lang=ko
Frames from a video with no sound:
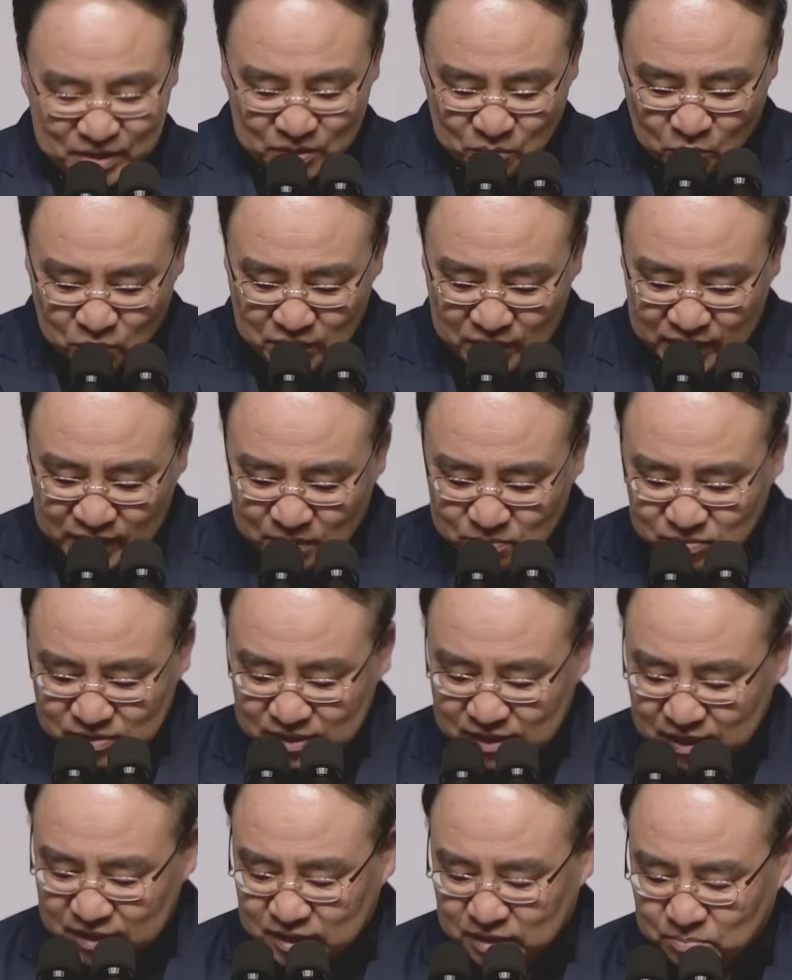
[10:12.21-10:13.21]
곤란한
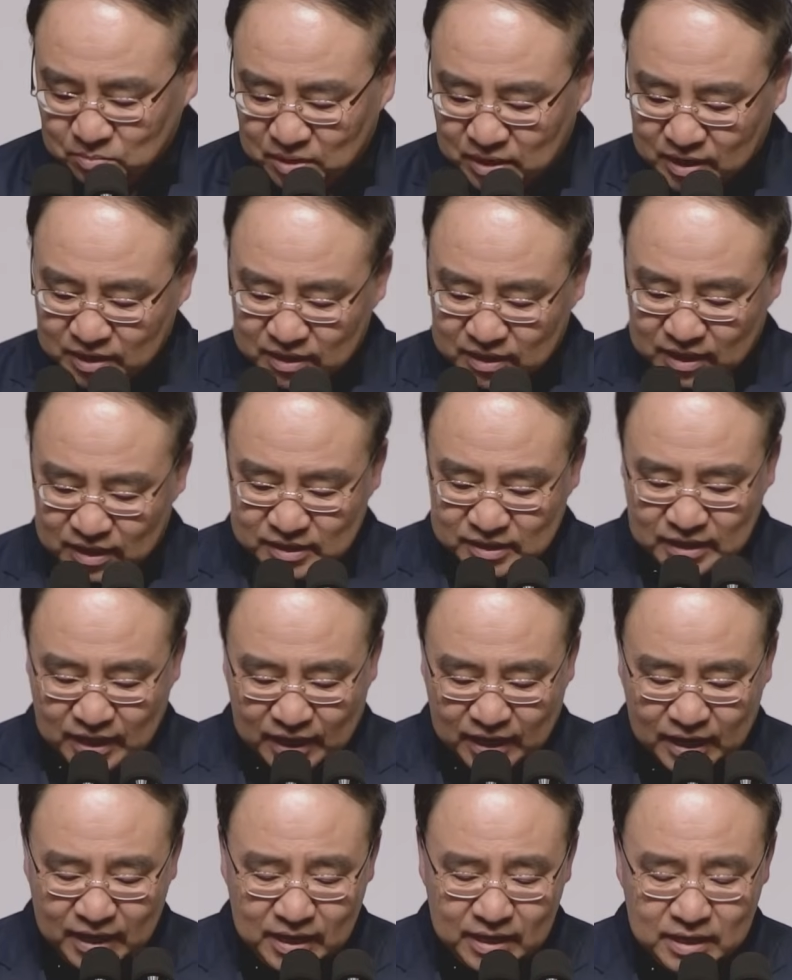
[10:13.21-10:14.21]
문제에 직면하게
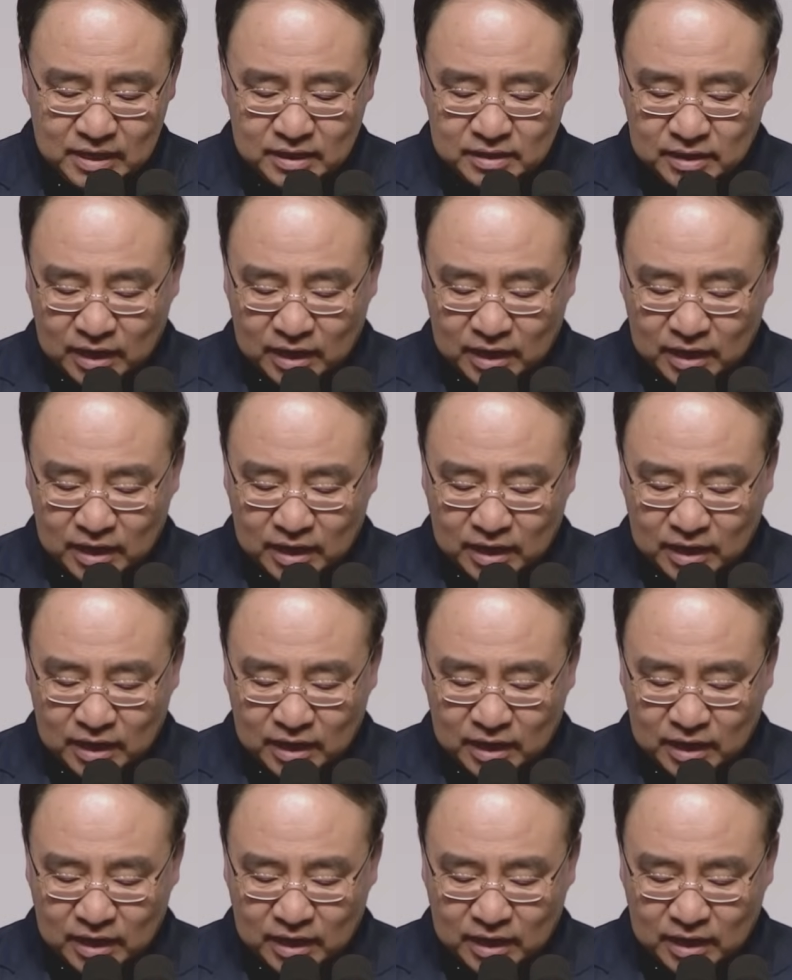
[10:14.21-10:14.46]
되는데